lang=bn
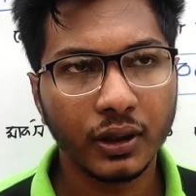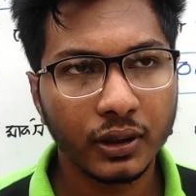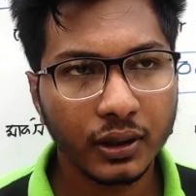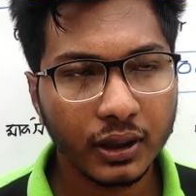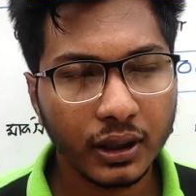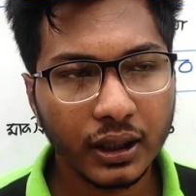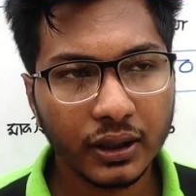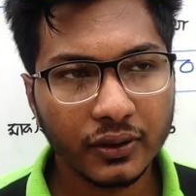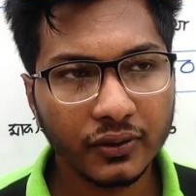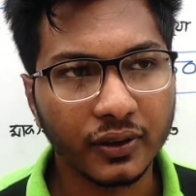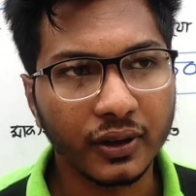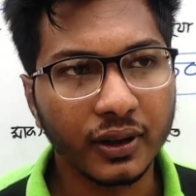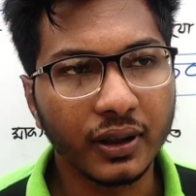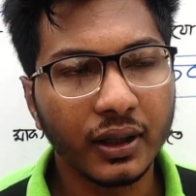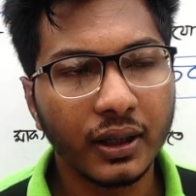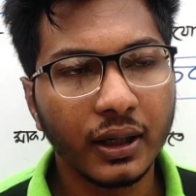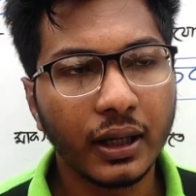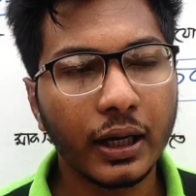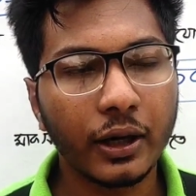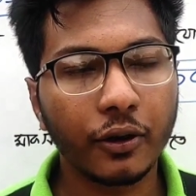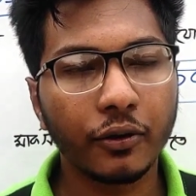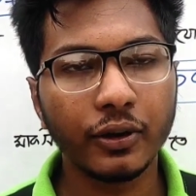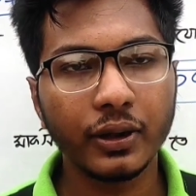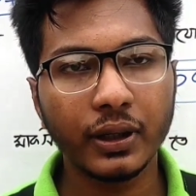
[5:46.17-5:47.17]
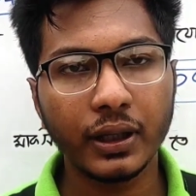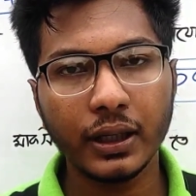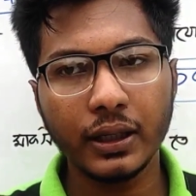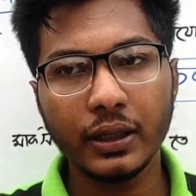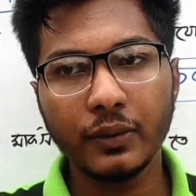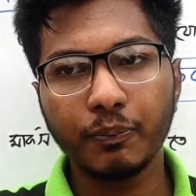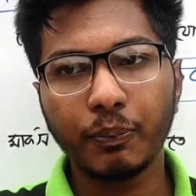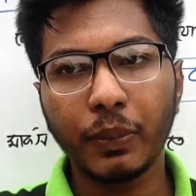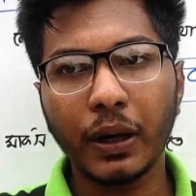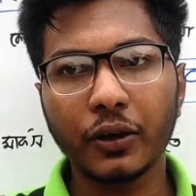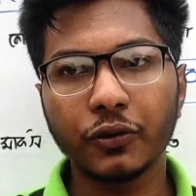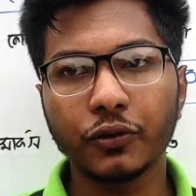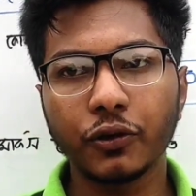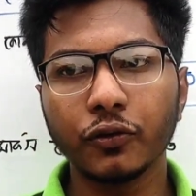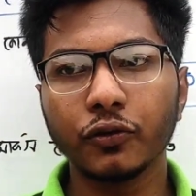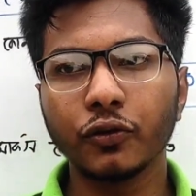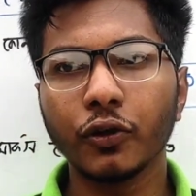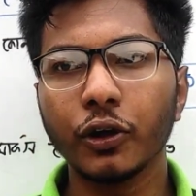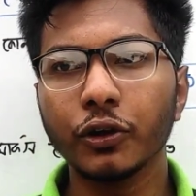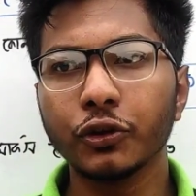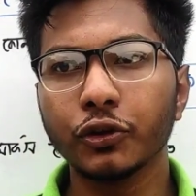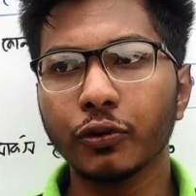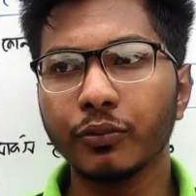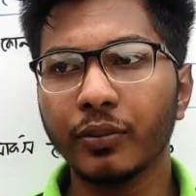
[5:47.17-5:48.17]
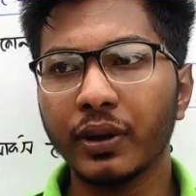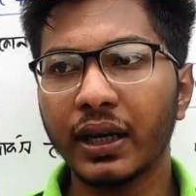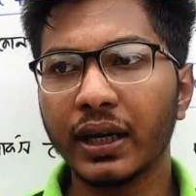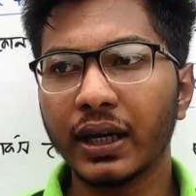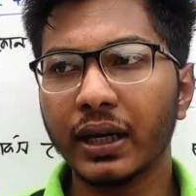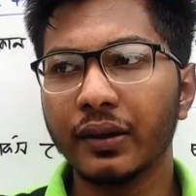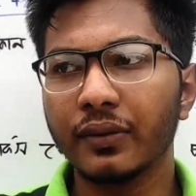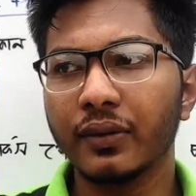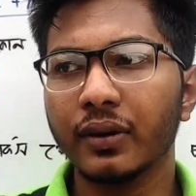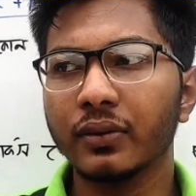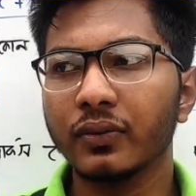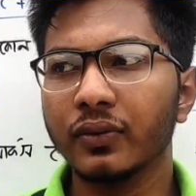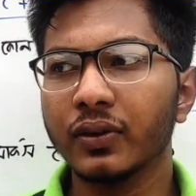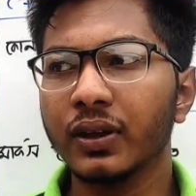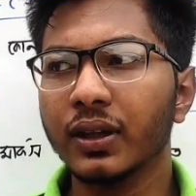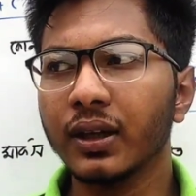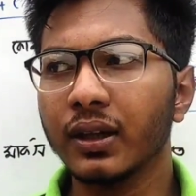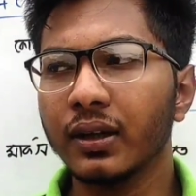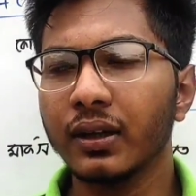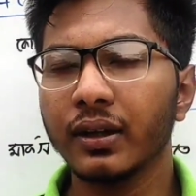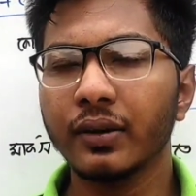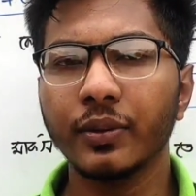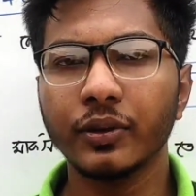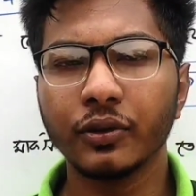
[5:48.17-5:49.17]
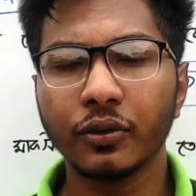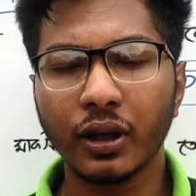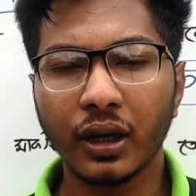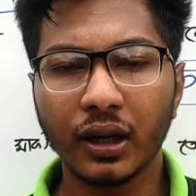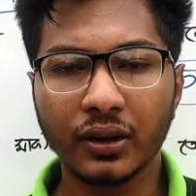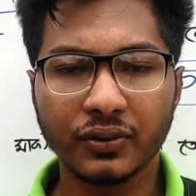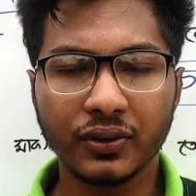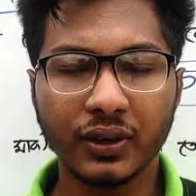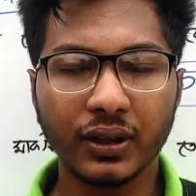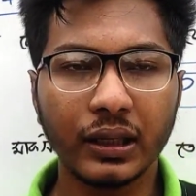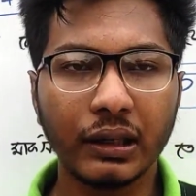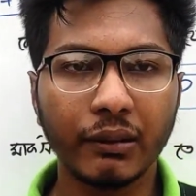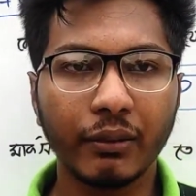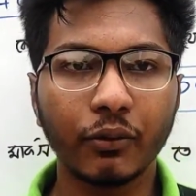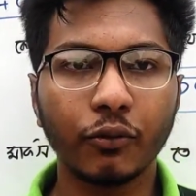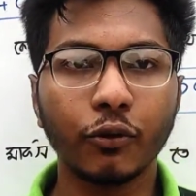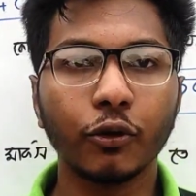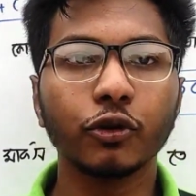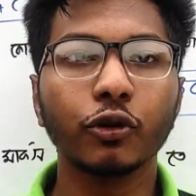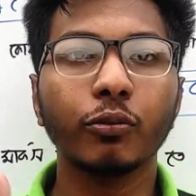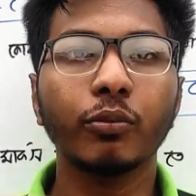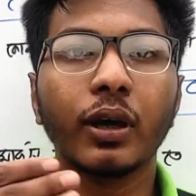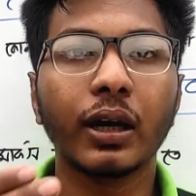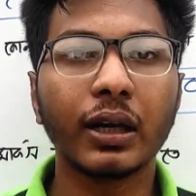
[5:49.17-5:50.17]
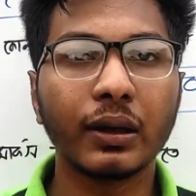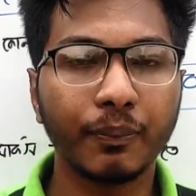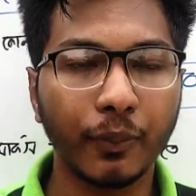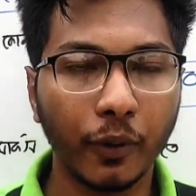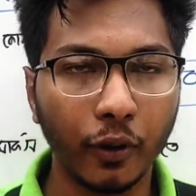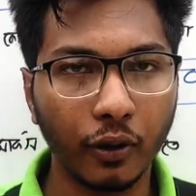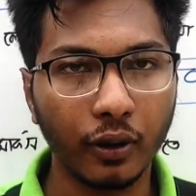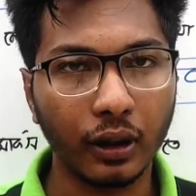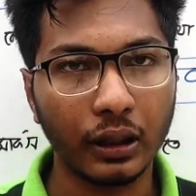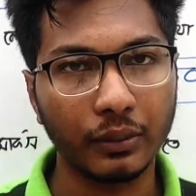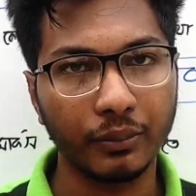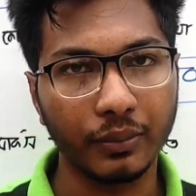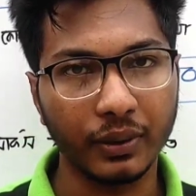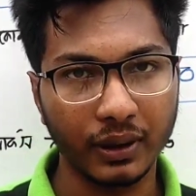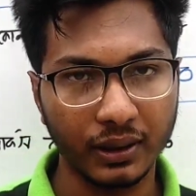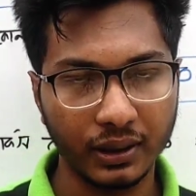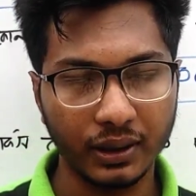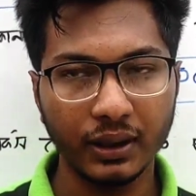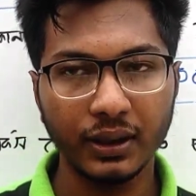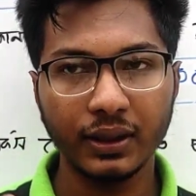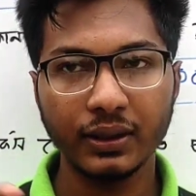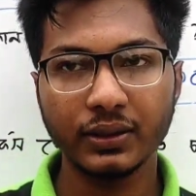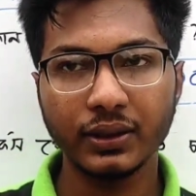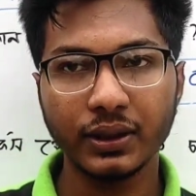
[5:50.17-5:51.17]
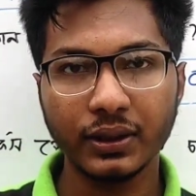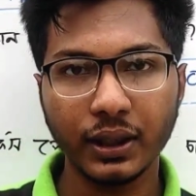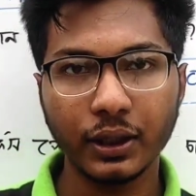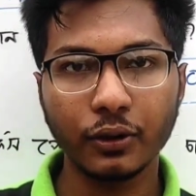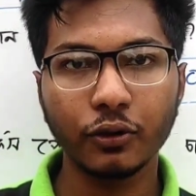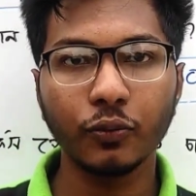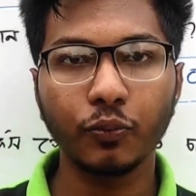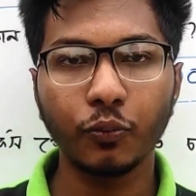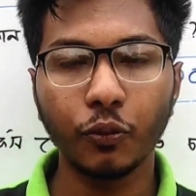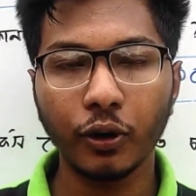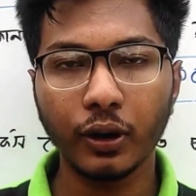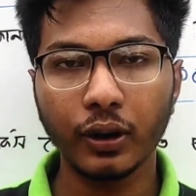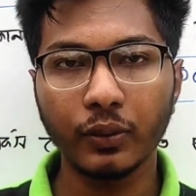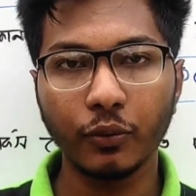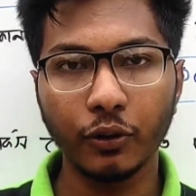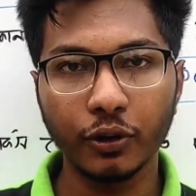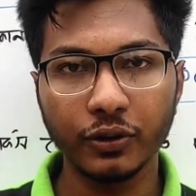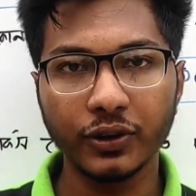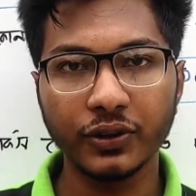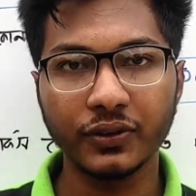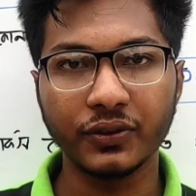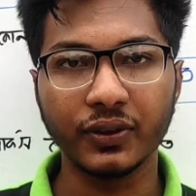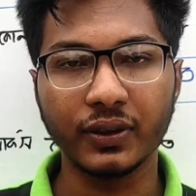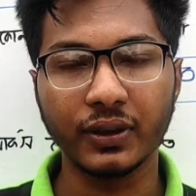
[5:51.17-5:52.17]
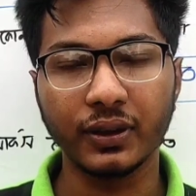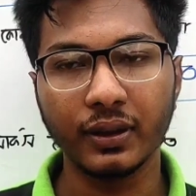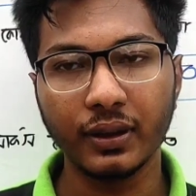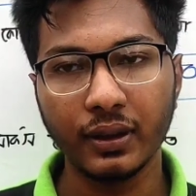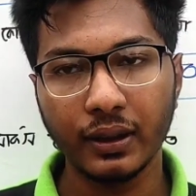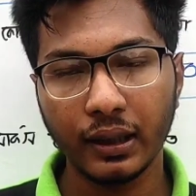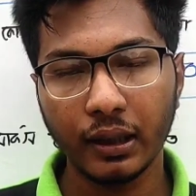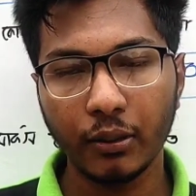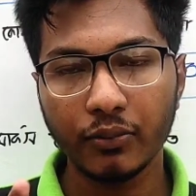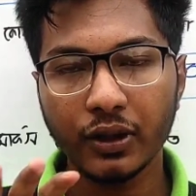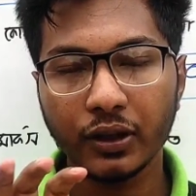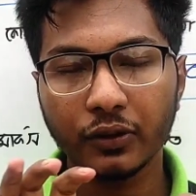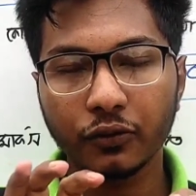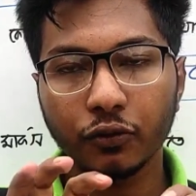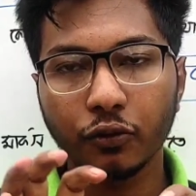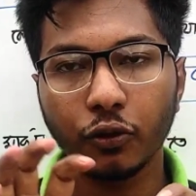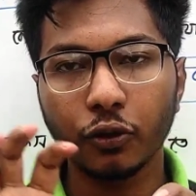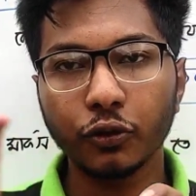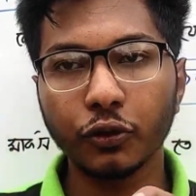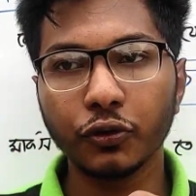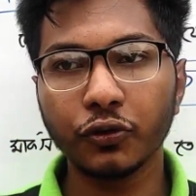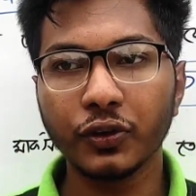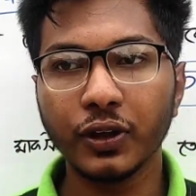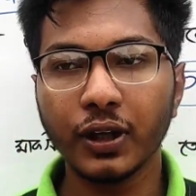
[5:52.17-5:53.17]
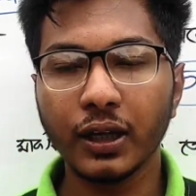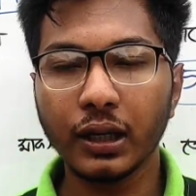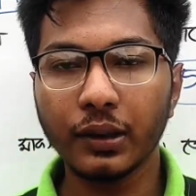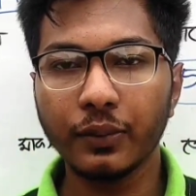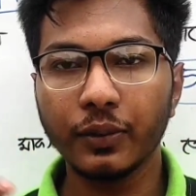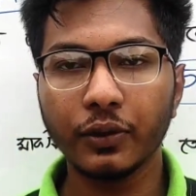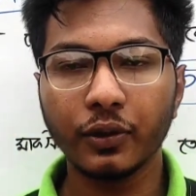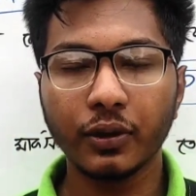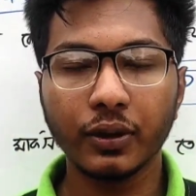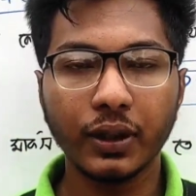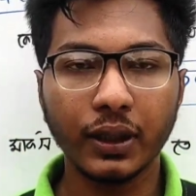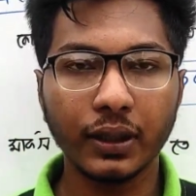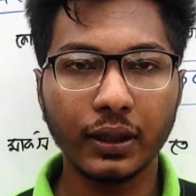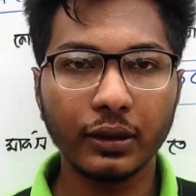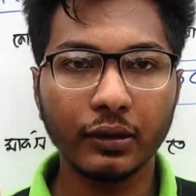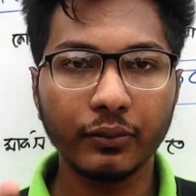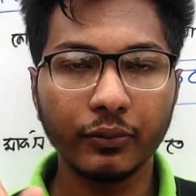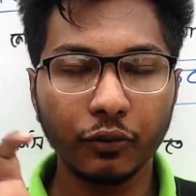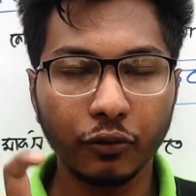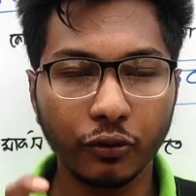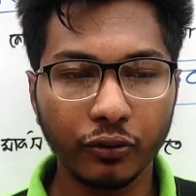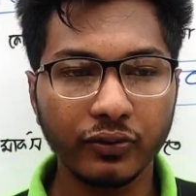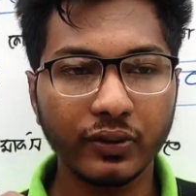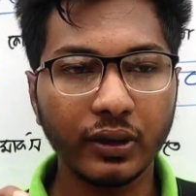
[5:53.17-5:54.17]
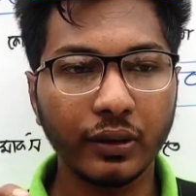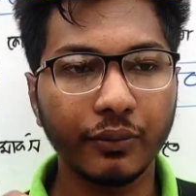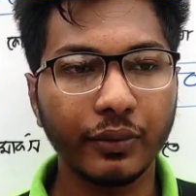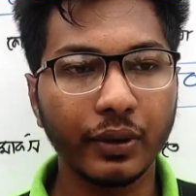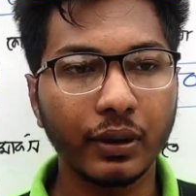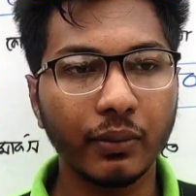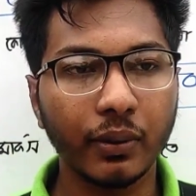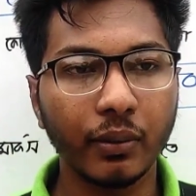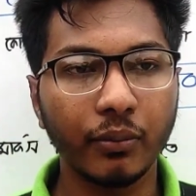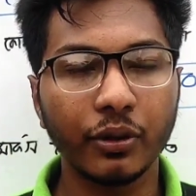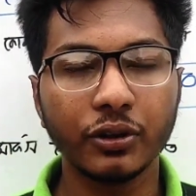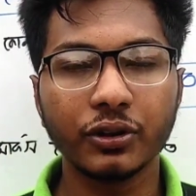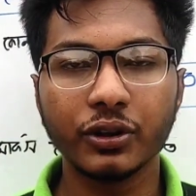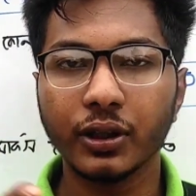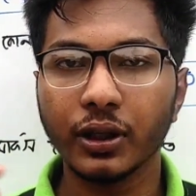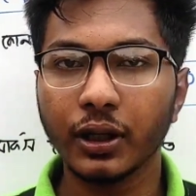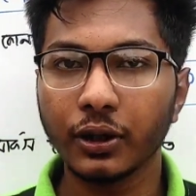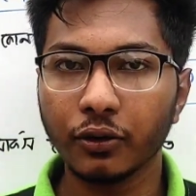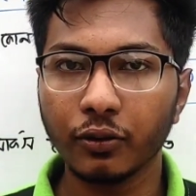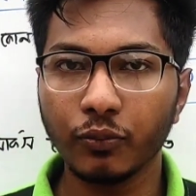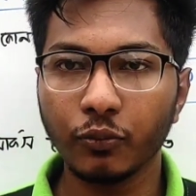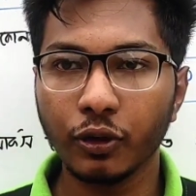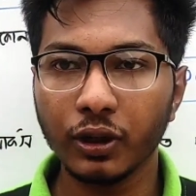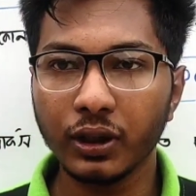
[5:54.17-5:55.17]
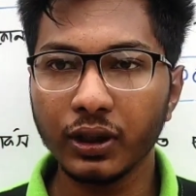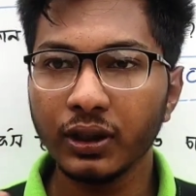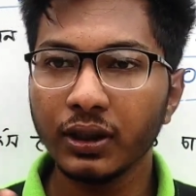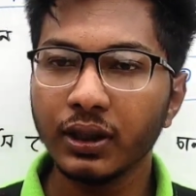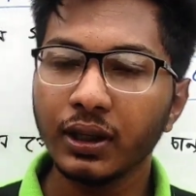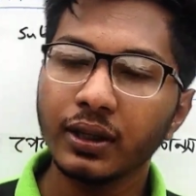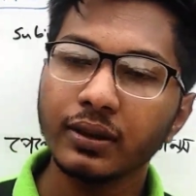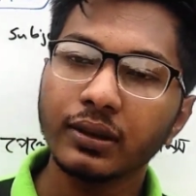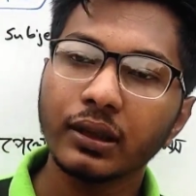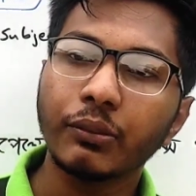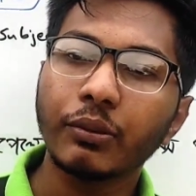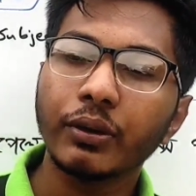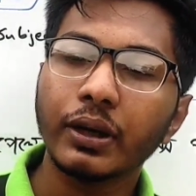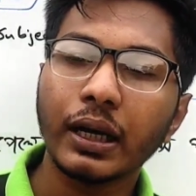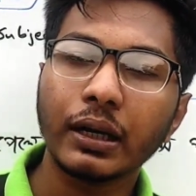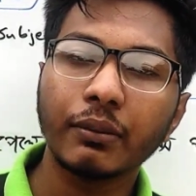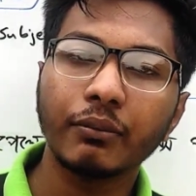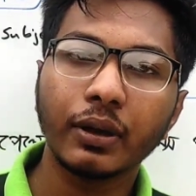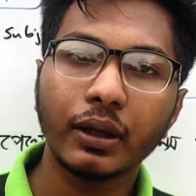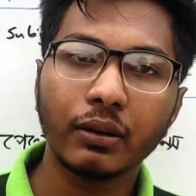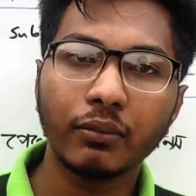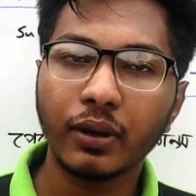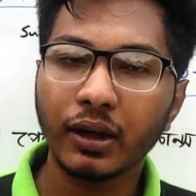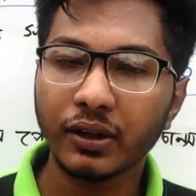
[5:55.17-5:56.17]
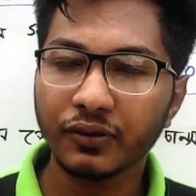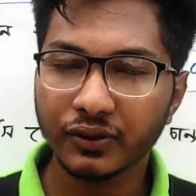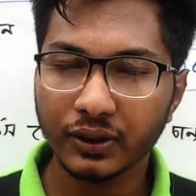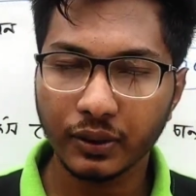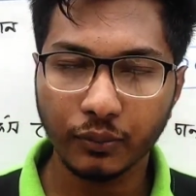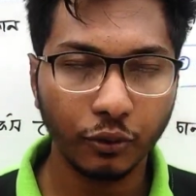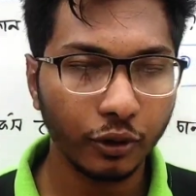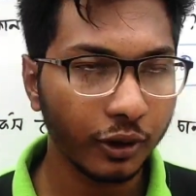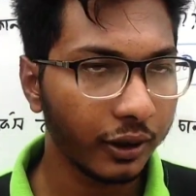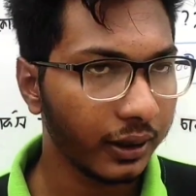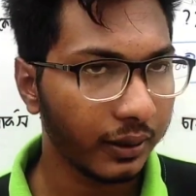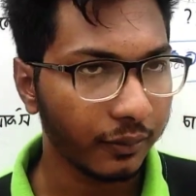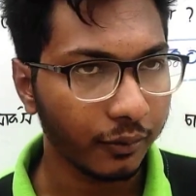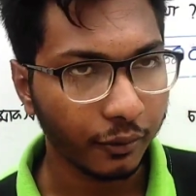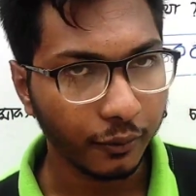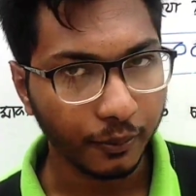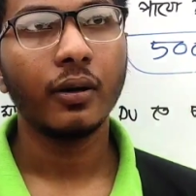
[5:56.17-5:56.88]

ঠিক আছে এখন এই পাঁচশো ছয়শো বা এক হাজার সিরিয়ালের ভিতরে আসতে গেলে আমার কত মার্ক পাওয়া লাগবে সেটা একটু পরে বলতেছি আমি জাস্ট কত সিরিয়ালের ভিতরে থাকলে তুমি কোন সাবজেক্ট পাবো সেটা একটু বলি তারপরে একবারে মার্কসটা বলে দিব